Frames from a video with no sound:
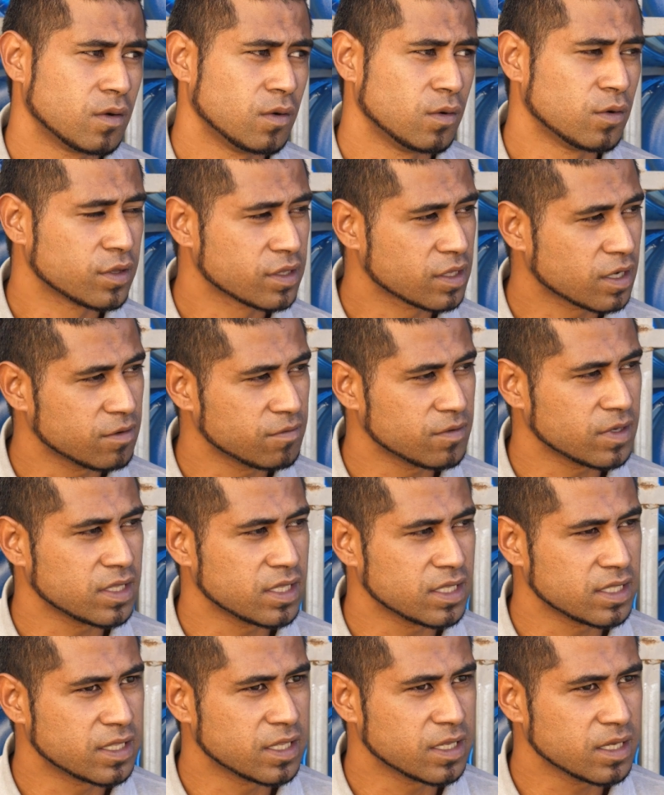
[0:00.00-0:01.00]
Le travail
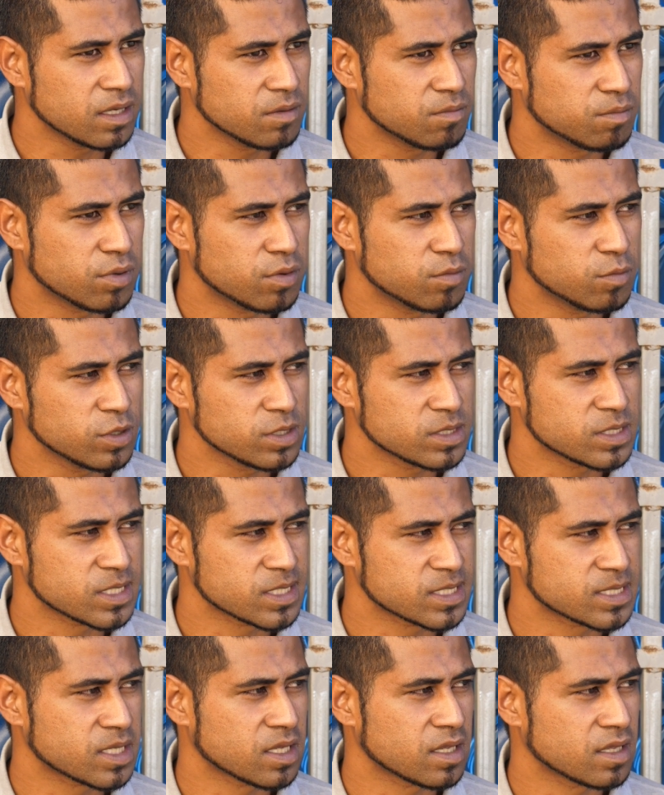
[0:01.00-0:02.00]
idéal pour moi,
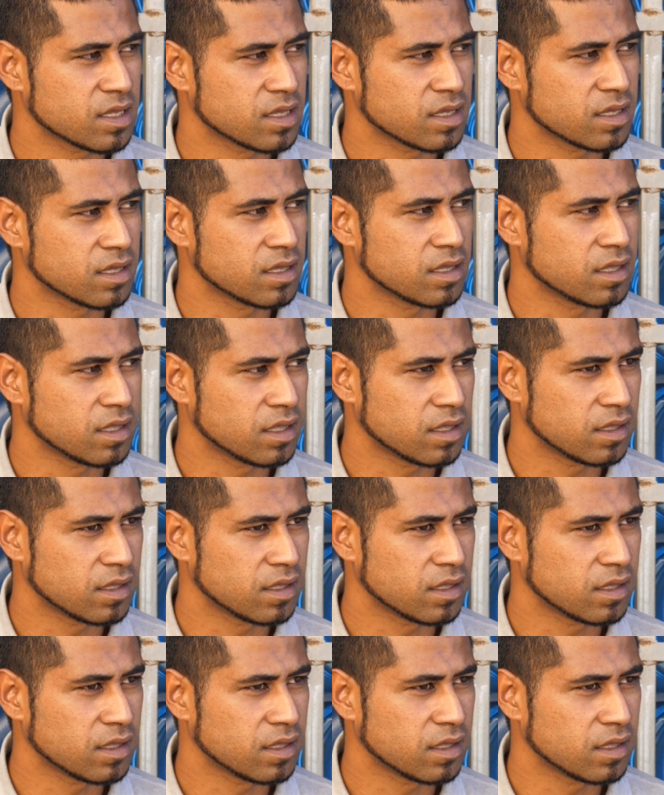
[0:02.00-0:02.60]
ce serait